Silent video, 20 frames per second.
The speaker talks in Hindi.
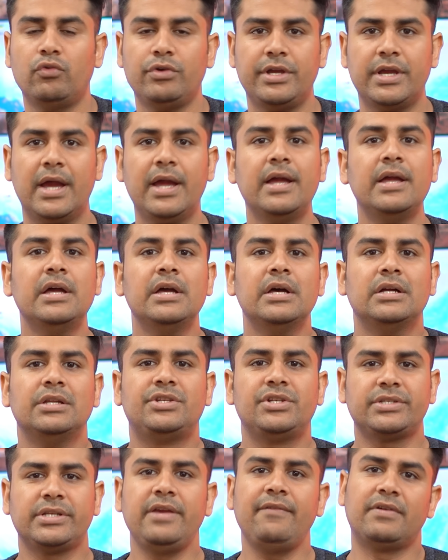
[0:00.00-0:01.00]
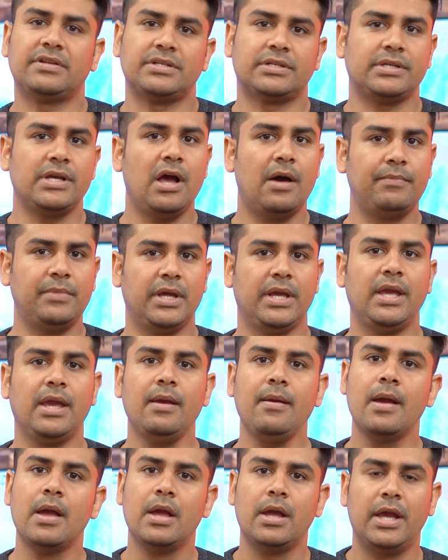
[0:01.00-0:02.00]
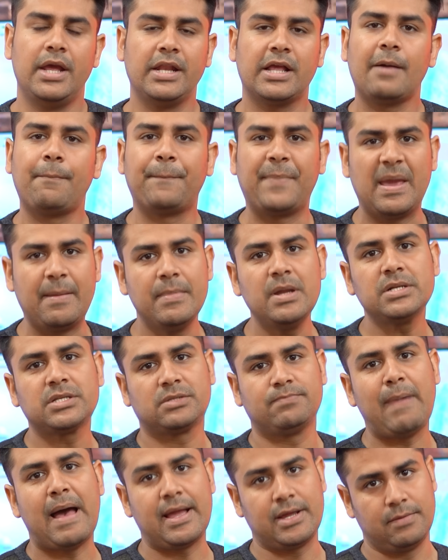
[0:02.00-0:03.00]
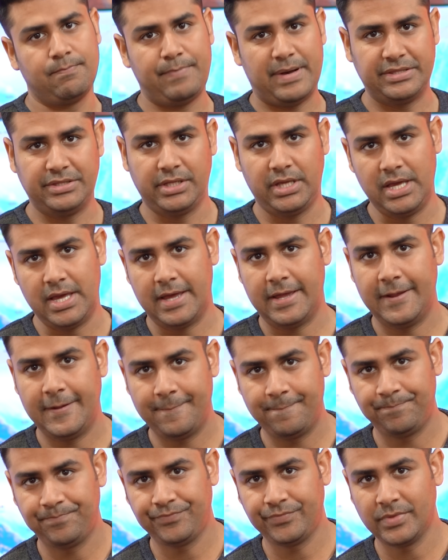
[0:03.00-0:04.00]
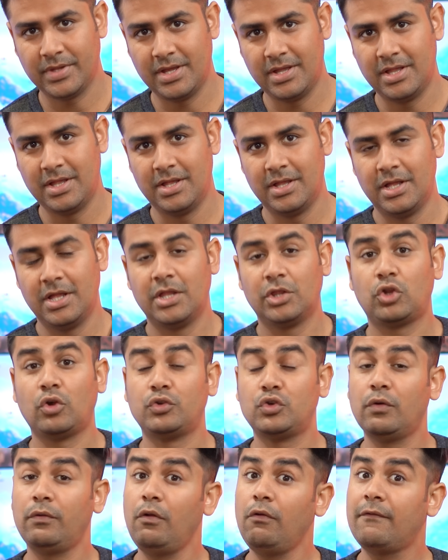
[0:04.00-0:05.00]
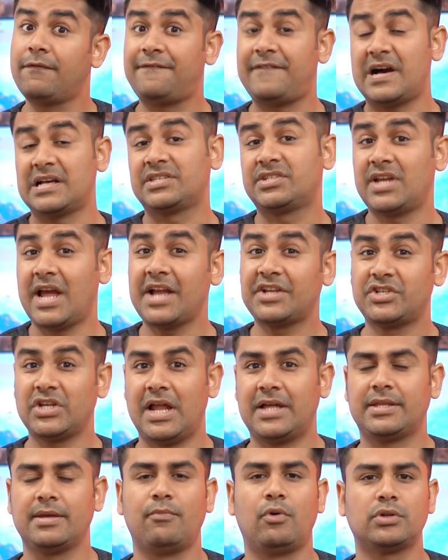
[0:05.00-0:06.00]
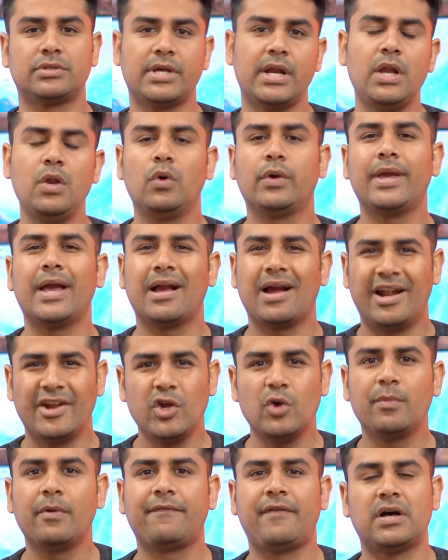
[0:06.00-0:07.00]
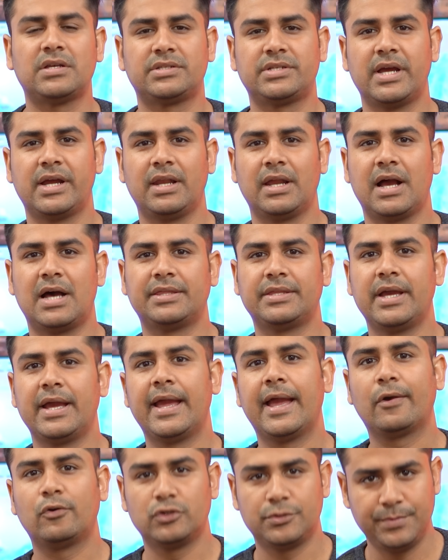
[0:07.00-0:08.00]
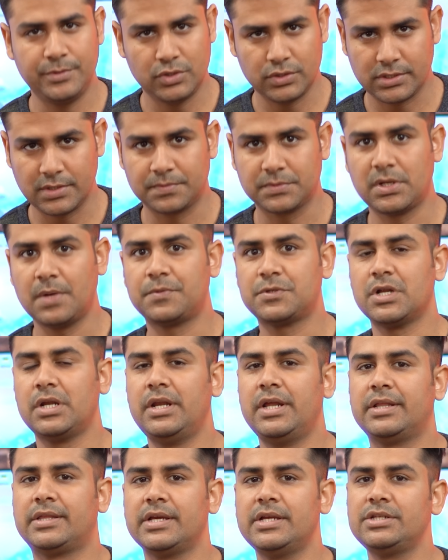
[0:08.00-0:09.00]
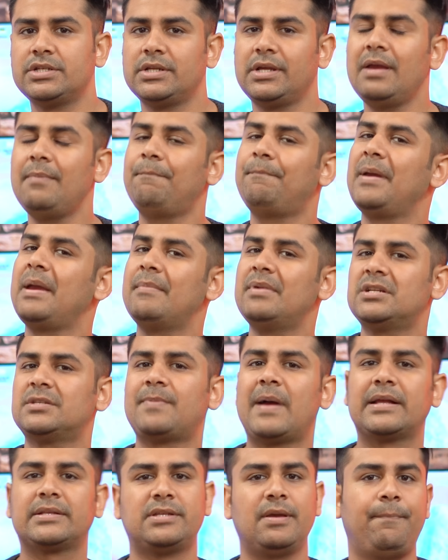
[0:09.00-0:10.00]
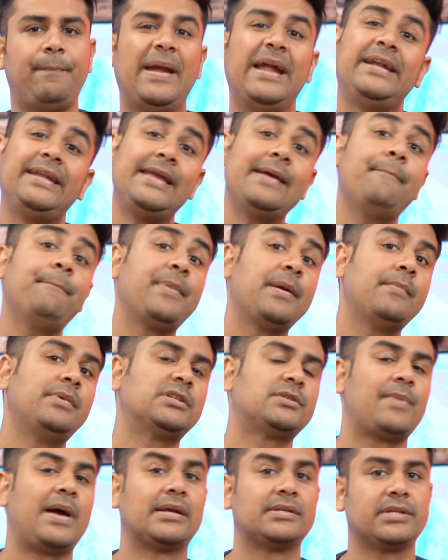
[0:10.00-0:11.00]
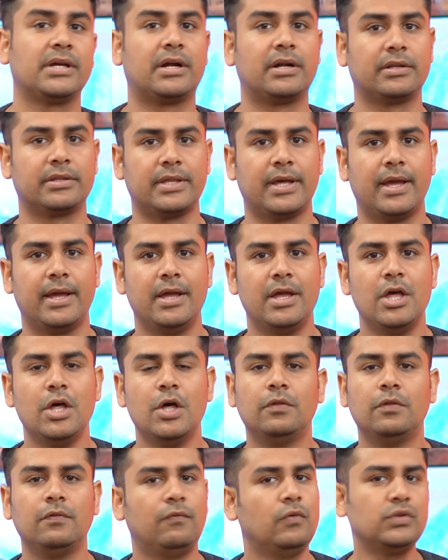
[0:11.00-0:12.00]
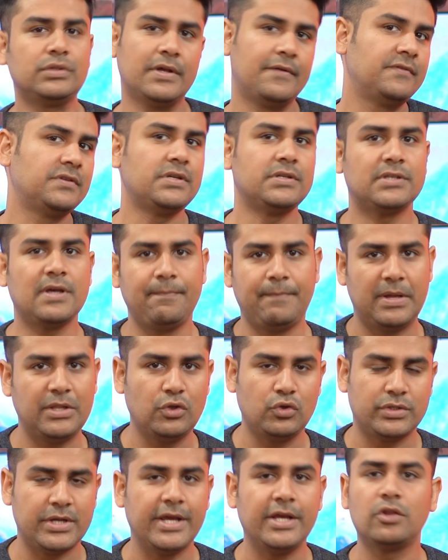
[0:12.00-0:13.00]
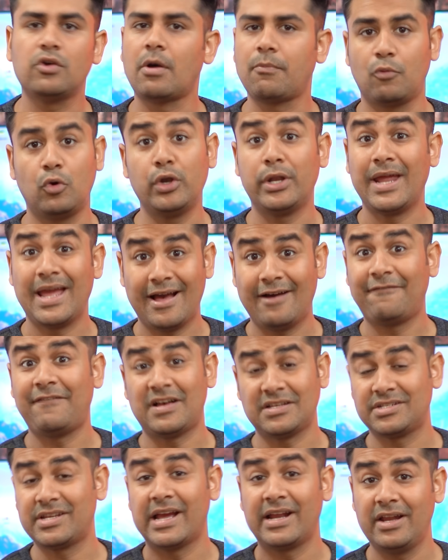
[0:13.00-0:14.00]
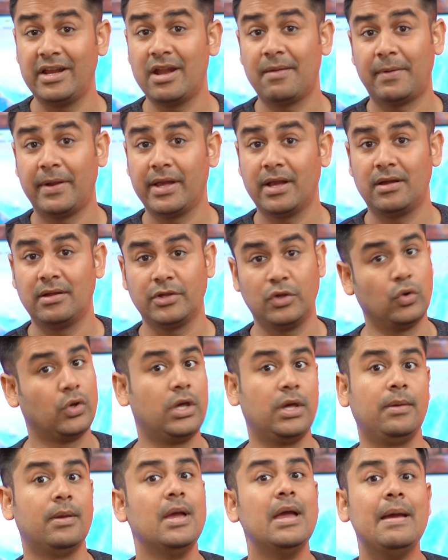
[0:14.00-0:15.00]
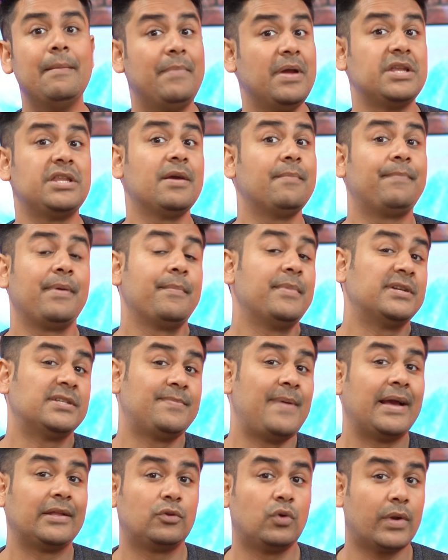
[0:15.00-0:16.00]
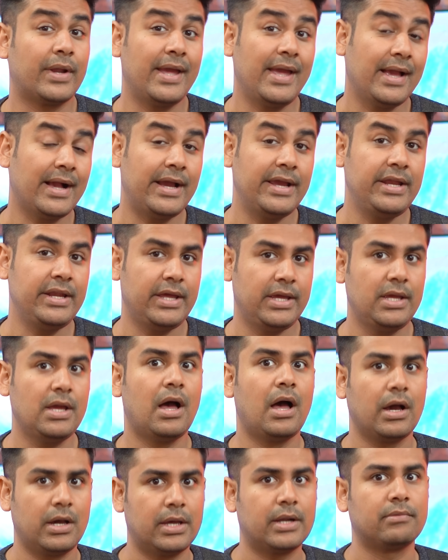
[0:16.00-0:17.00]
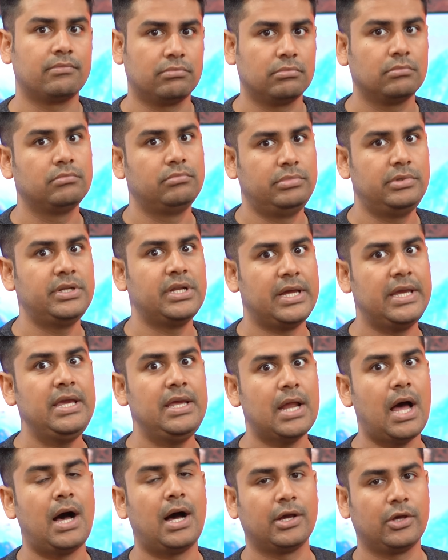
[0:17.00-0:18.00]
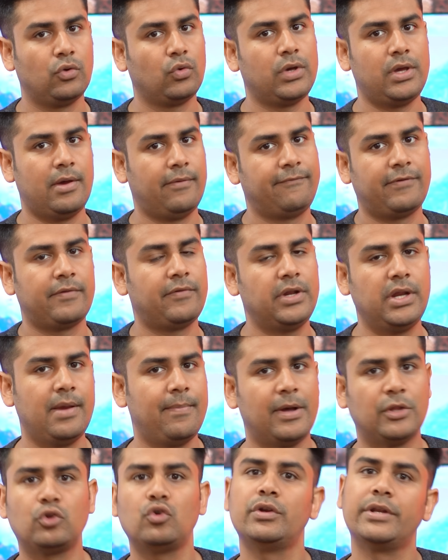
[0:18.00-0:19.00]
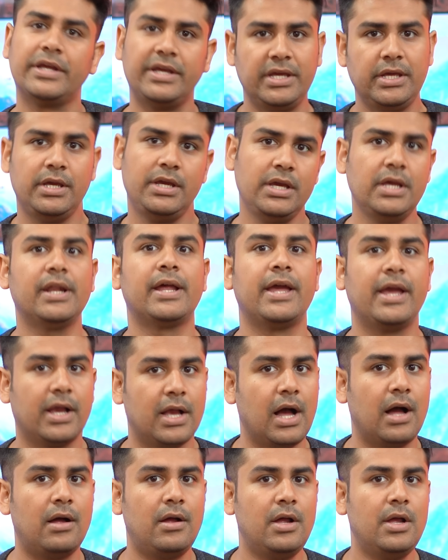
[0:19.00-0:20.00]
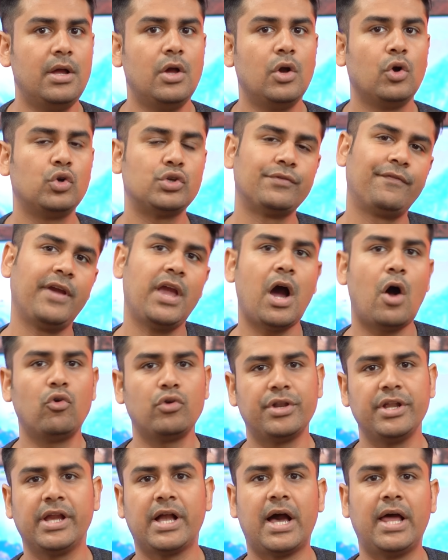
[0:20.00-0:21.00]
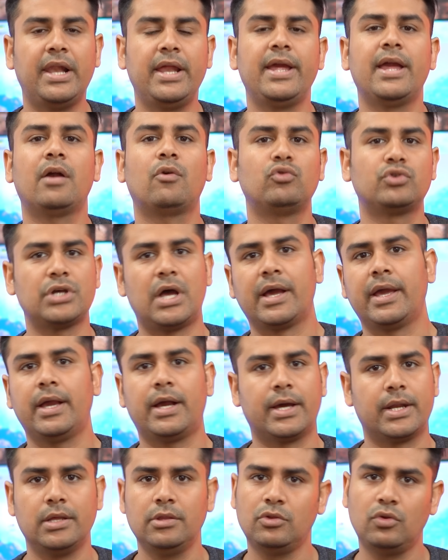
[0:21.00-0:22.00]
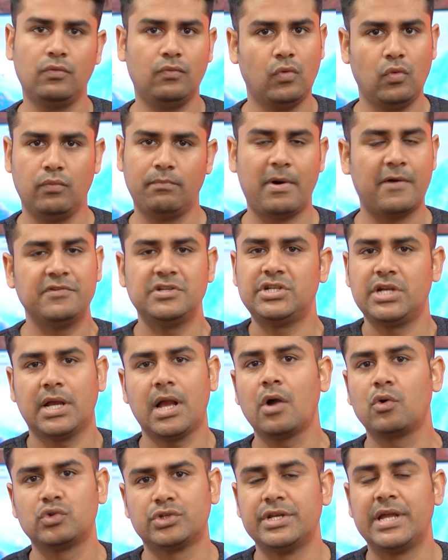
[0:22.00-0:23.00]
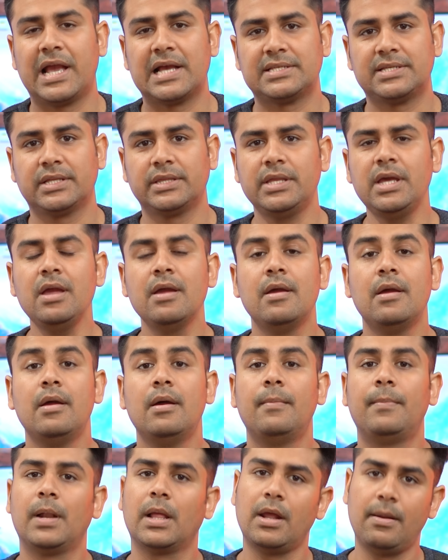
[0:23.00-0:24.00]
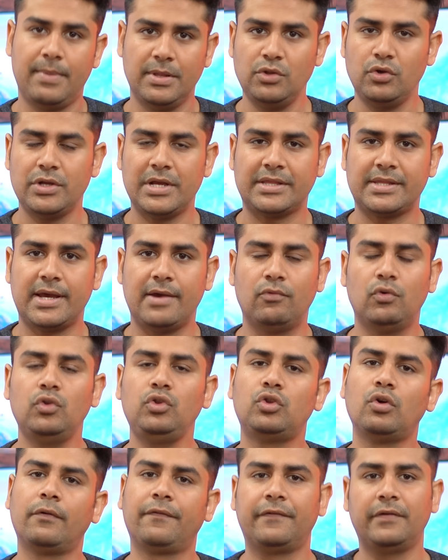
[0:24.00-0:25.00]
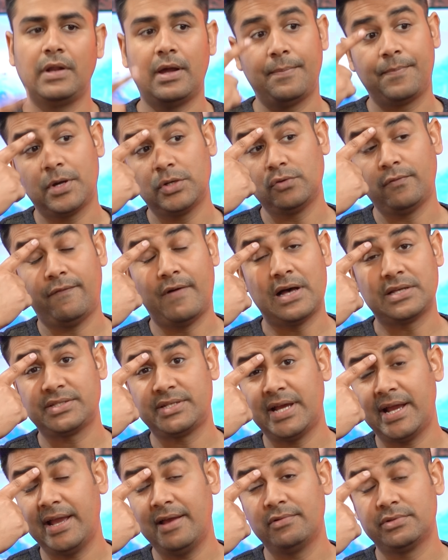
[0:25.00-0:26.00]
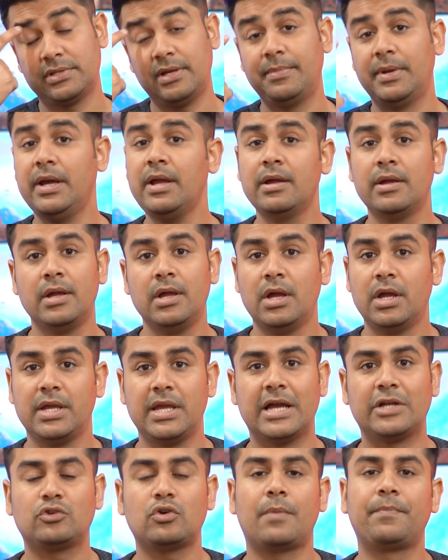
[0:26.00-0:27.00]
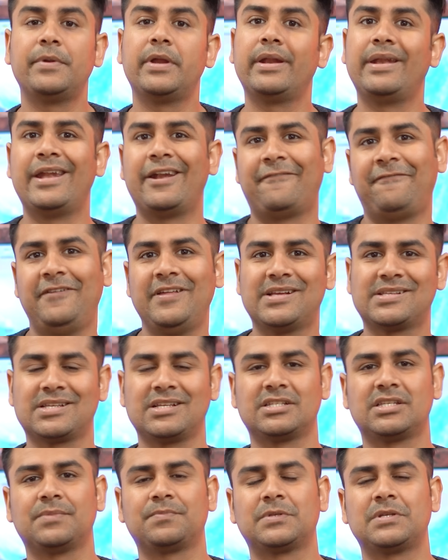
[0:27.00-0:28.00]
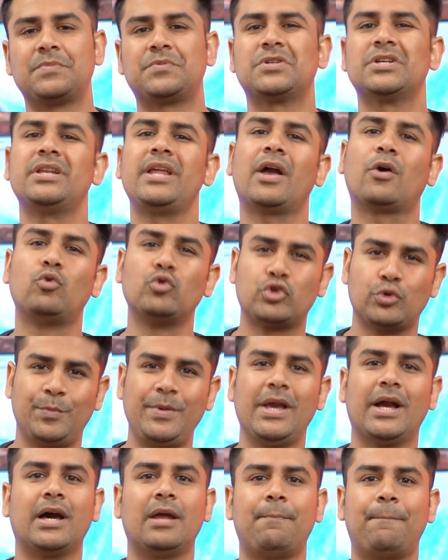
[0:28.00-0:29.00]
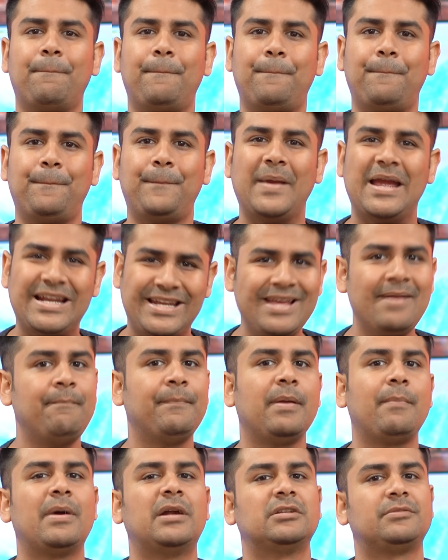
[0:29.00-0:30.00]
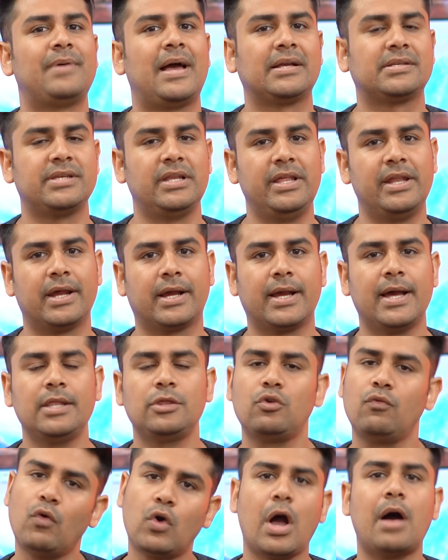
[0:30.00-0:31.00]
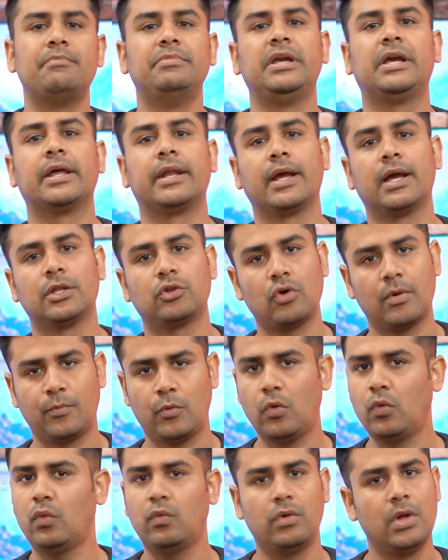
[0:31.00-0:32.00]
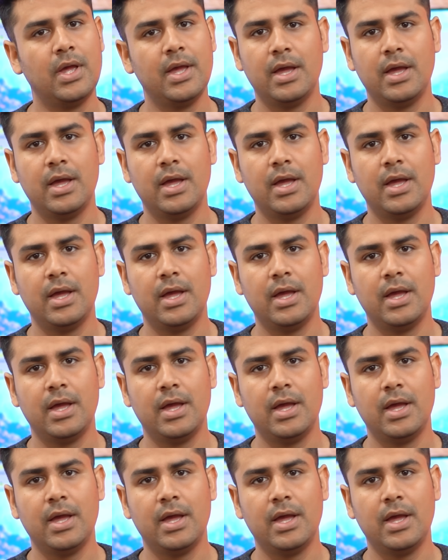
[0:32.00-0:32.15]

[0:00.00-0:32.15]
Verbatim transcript: हुई है जिसकी वजह से हमने ये इनका पेमेंट्स बैंक बंद किया है तो जो लोग फास्टैग चलाते हैं बहुत सारे लोग क्या गाड़ियों में फास्टैग लगाते हैं या कुछ भी जो सब्सक्रिप्शन लेते हैं जिनके पेमेंट्स बैंक से पेटीएम पेमेंट्स बैंक से कटता है वो सर्विसेज सब बंद हो जाएगी तो आपको नया फास्टैग लेना पड़ेगा क्योंकि पेटीएम पेमेंट्स बैंक तो रहेगा ही नहीं अगर नहीं रहा क्योंकि फरवरी के बाद तो नहीं ही रहेगा कुछ वे आउट निकालें या कुछ आगे करें तो वो भविष्य का कुछ नहीं कह सकते पर अगर बंद हो जाता है वो तो फिर आपका जो फास्टैग है वो सब है या जो आपने नेटफ्लिक्स का सब्सक्रिप्शन या कुछ भी अगर पेटीएम पेमेंट्स बैंक से ले रखा है तो वो काम नहीं करेगा तो आपको